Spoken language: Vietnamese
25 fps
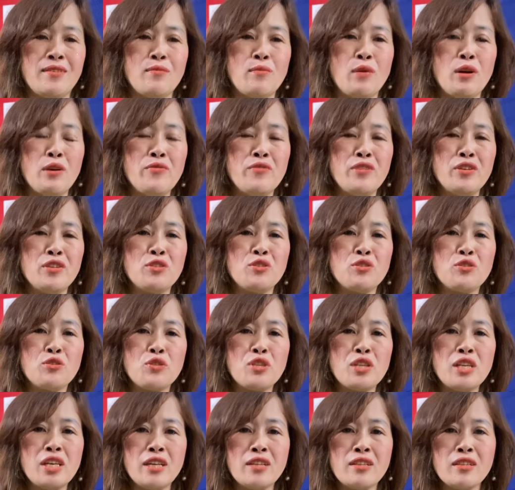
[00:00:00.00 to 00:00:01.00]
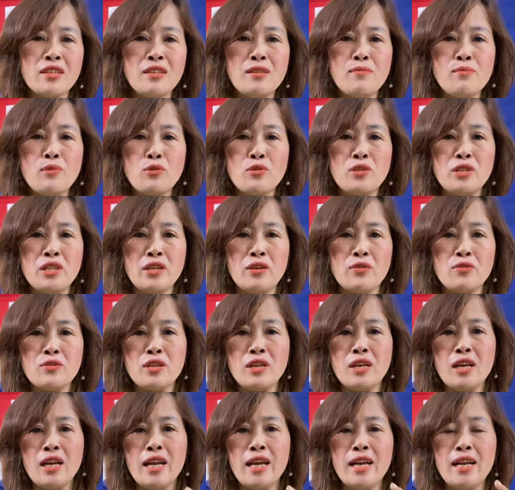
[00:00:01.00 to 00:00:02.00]
bởi vì số tiền từ 1 triệu
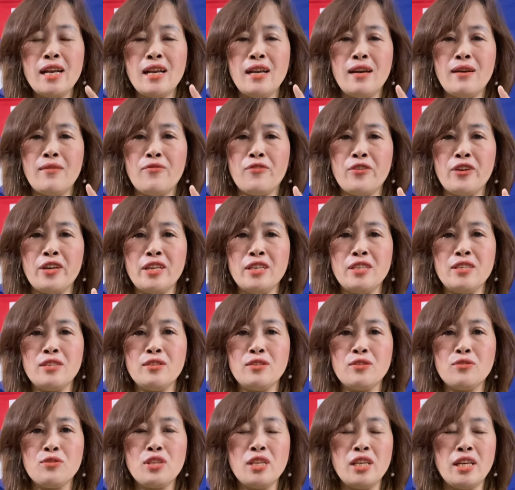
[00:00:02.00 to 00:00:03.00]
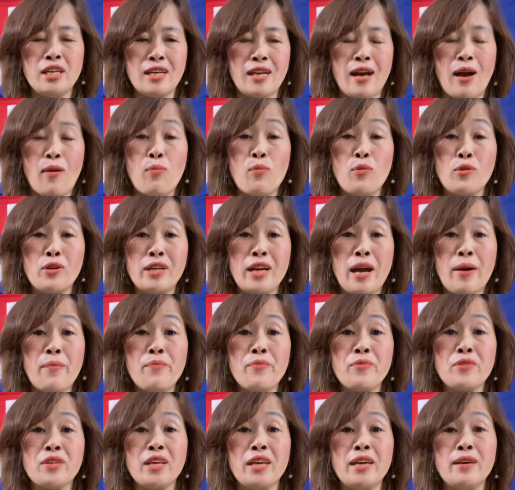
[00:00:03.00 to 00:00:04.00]
trở lên là phải số tiền cọc
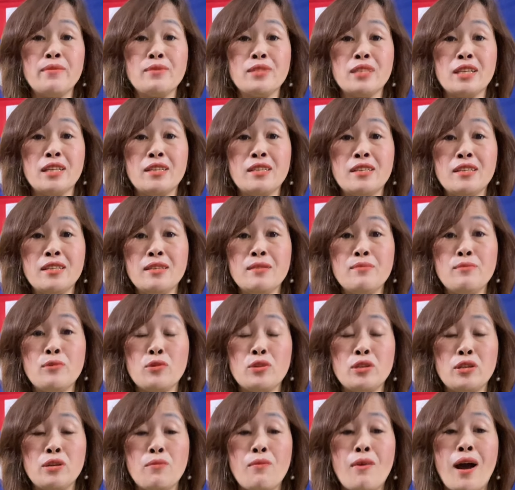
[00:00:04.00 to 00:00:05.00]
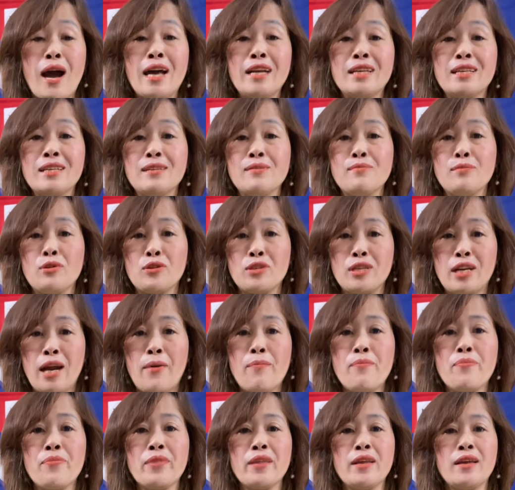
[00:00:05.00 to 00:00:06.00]
100 thì em sẽ trừ 1 triệu 3 trừ
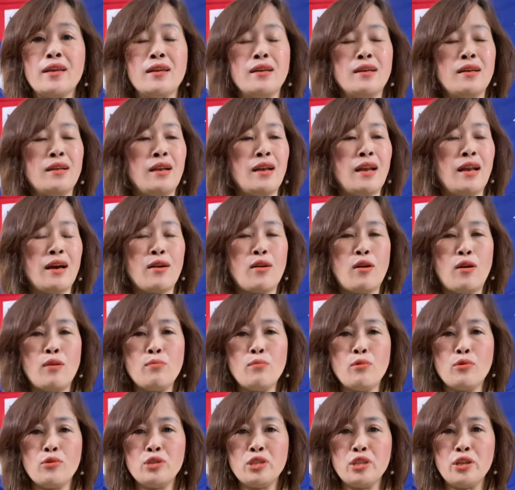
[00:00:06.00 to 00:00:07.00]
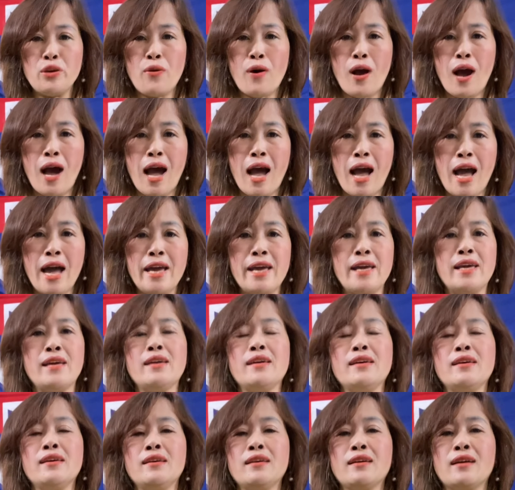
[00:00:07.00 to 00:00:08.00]
100 là còn 1 triệu 2
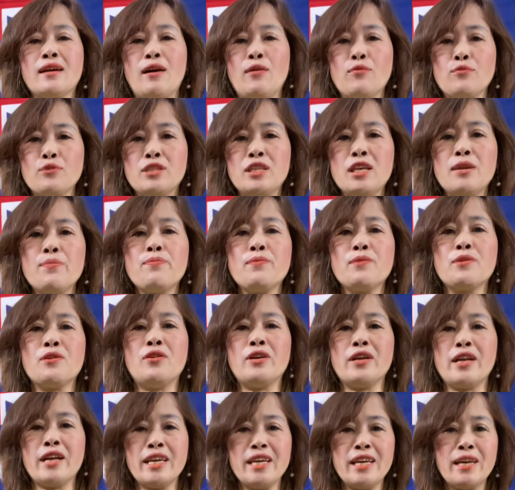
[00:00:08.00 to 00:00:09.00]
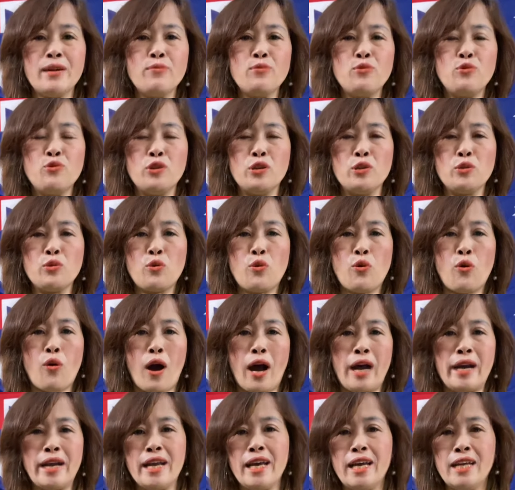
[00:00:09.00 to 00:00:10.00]
cộng ship còn anh em chuyển
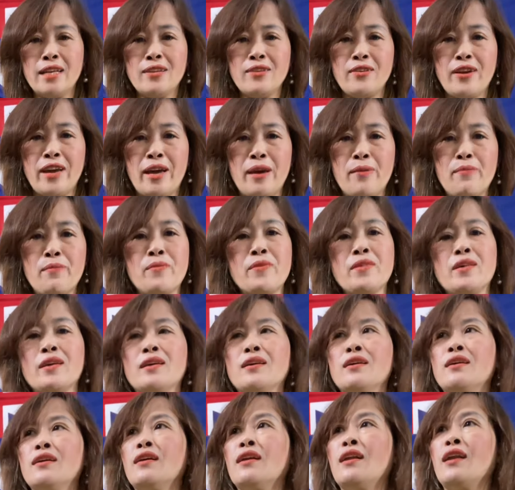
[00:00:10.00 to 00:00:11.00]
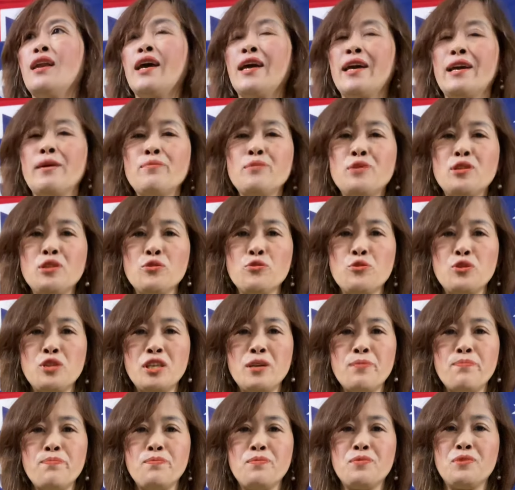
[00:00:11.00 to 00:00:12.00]
khoản hết cho em là em chịu
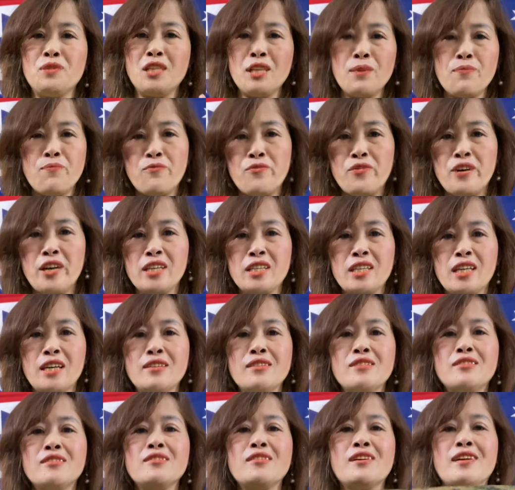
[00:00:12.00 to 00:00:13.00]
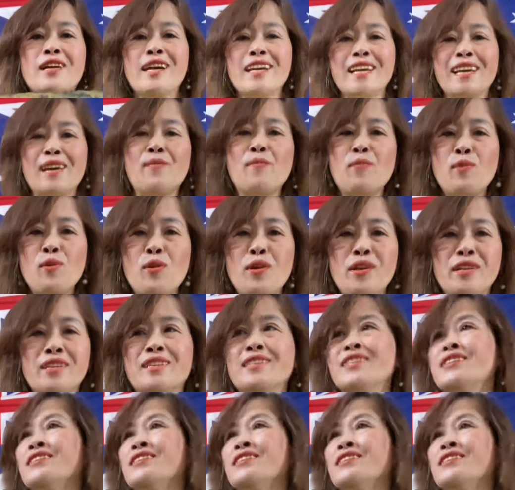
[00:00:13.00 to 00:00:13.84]
ship ship về tận giường anh em luôn